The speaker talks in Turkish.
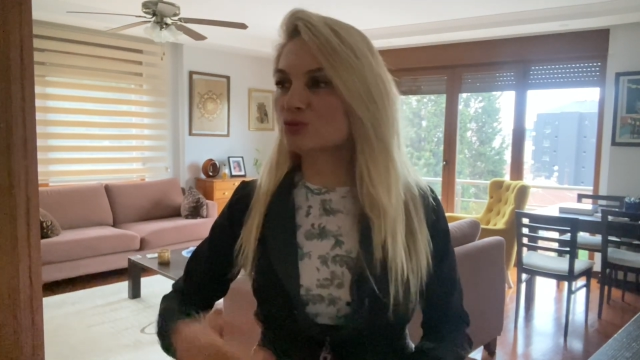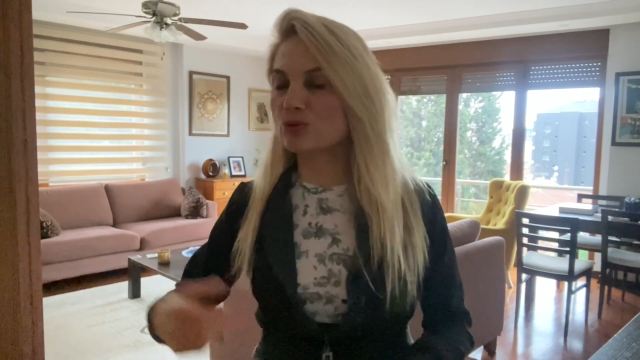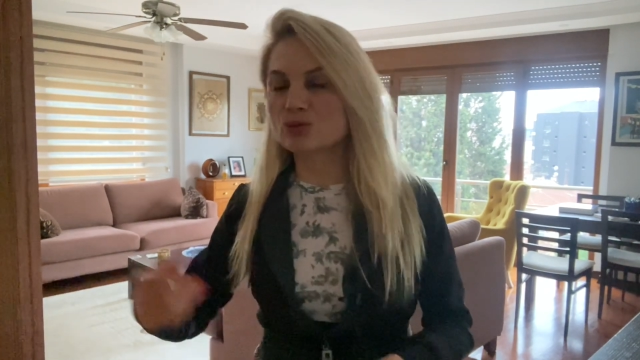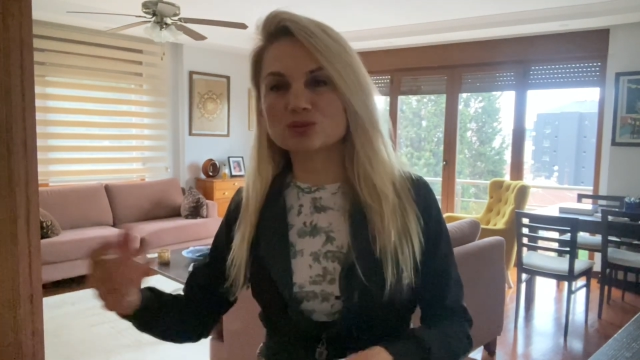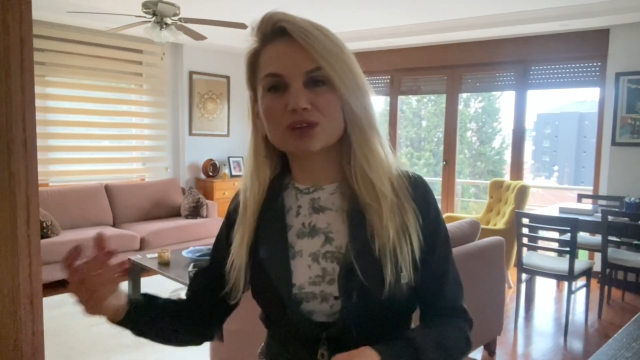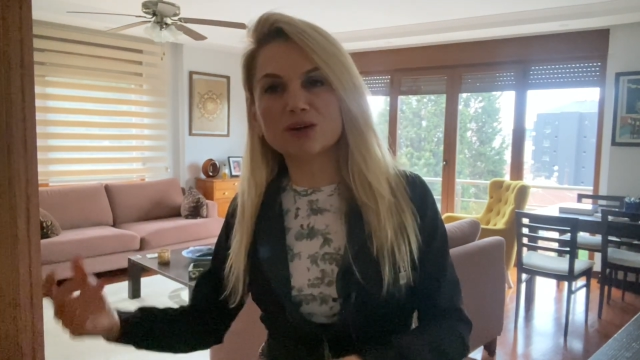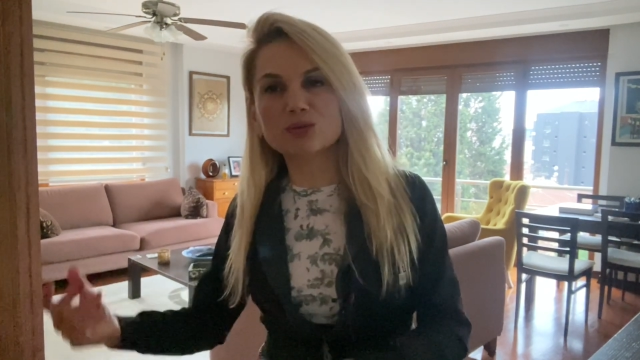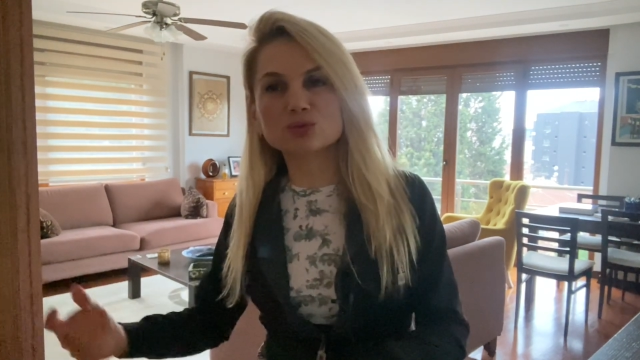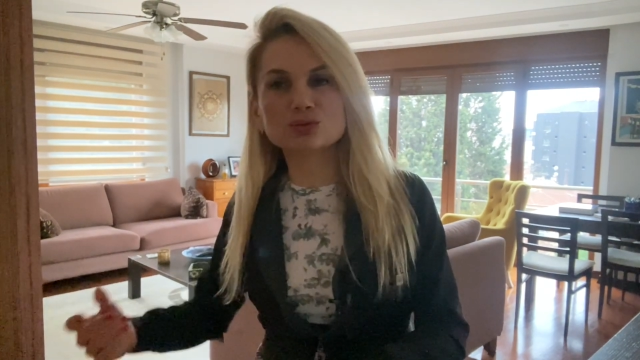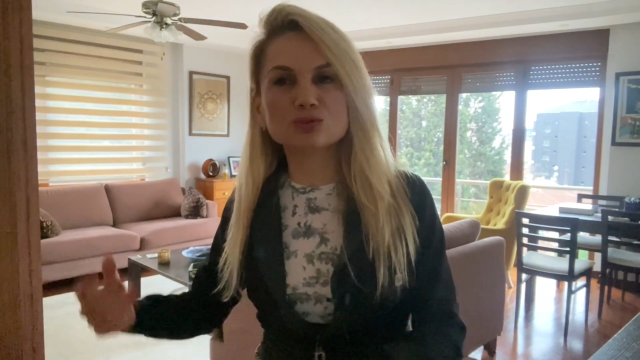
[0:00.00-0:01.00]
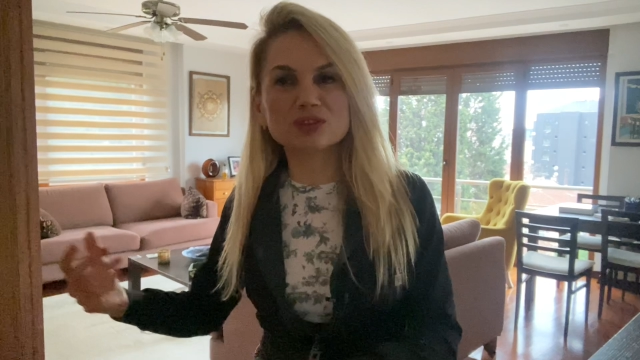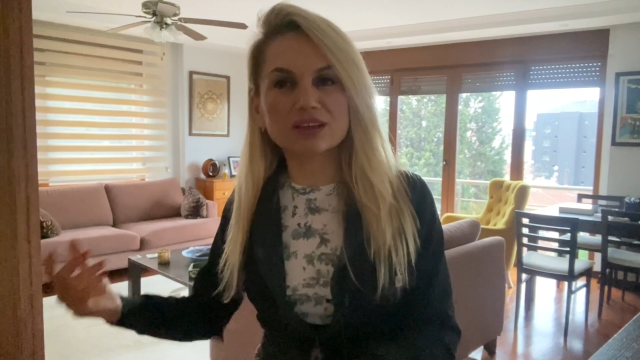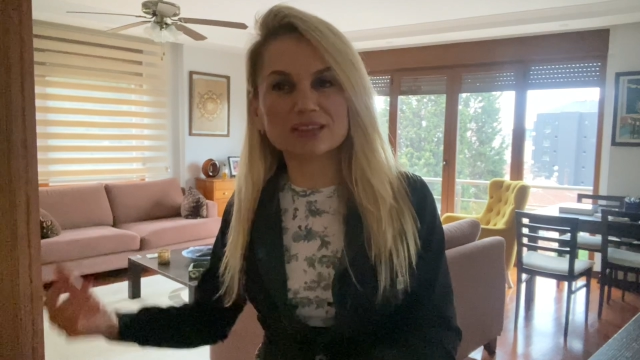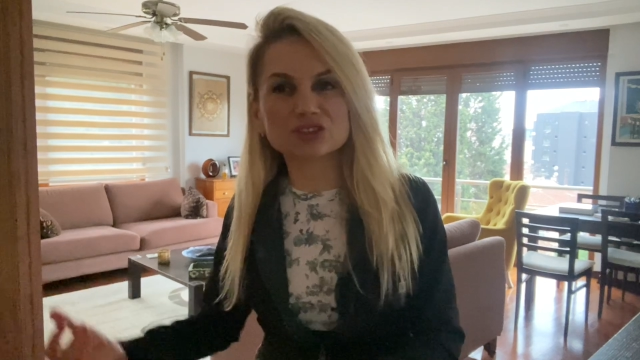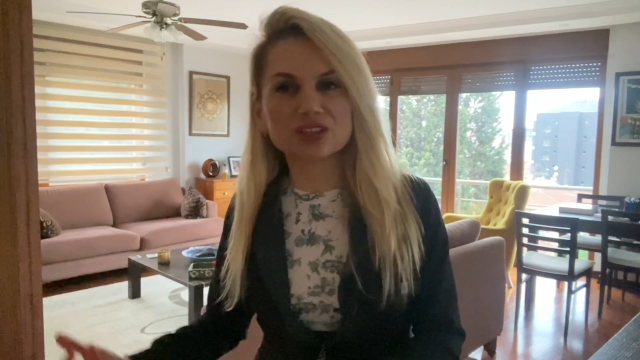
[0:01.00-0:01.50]
çok daha uzun
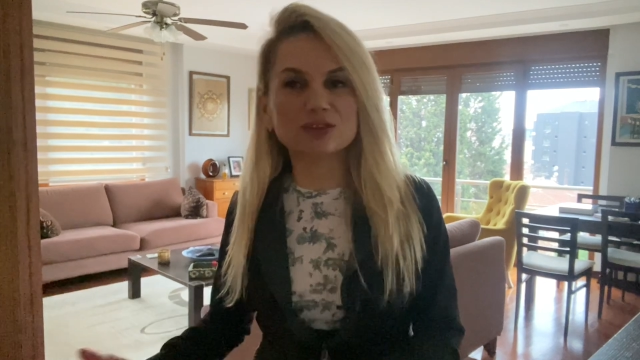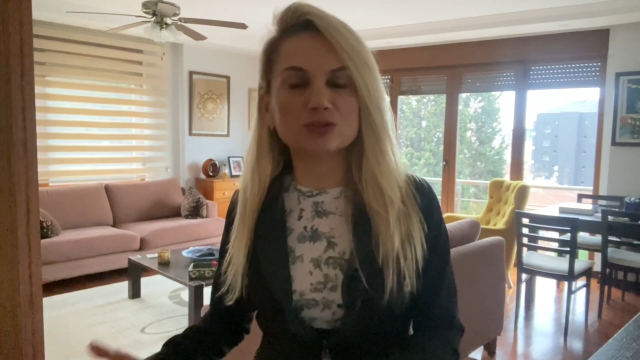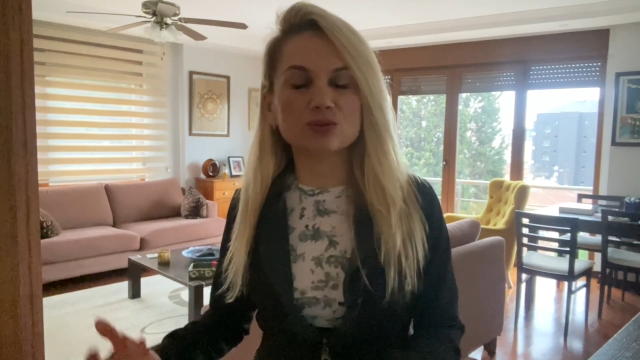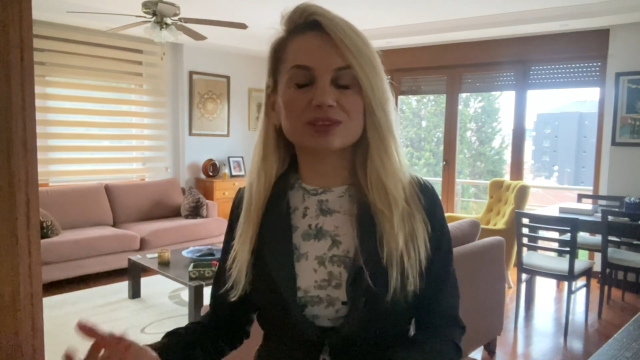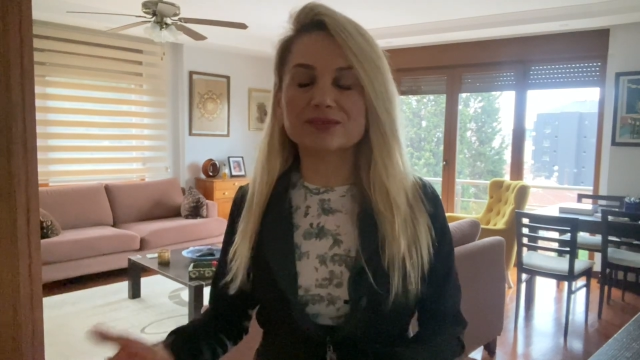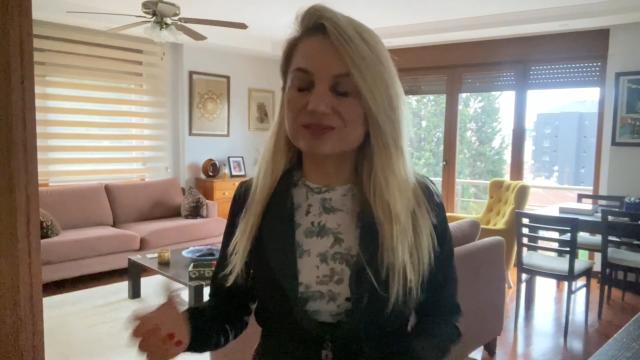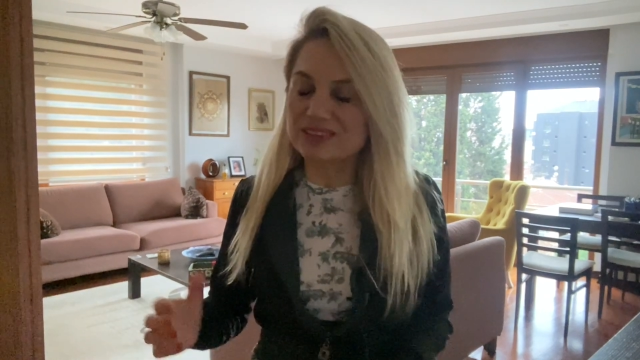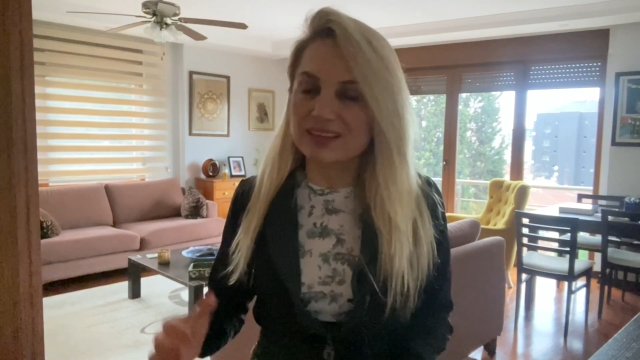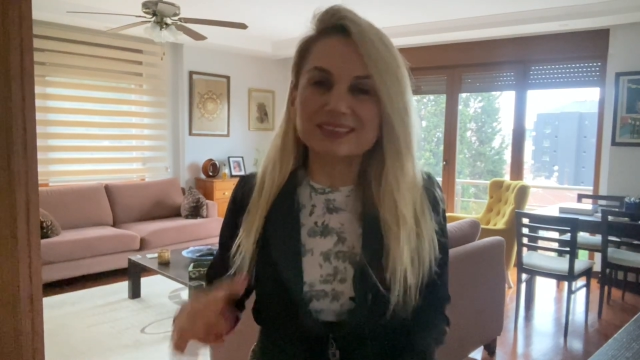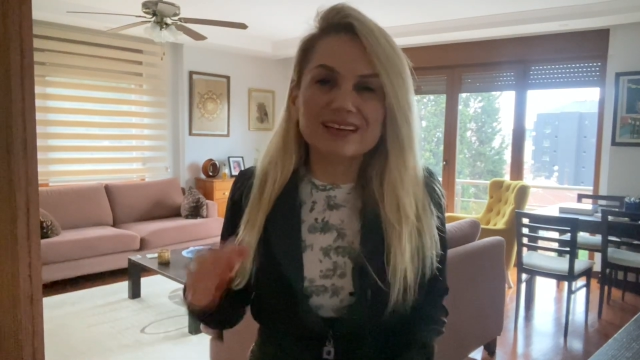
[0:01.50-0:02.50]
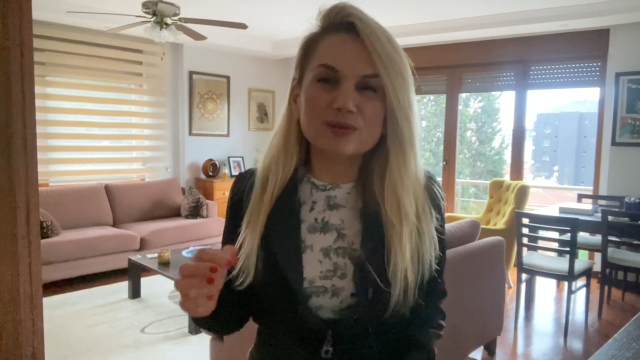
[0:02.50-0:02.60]
kalacağı yönde ilan. Ya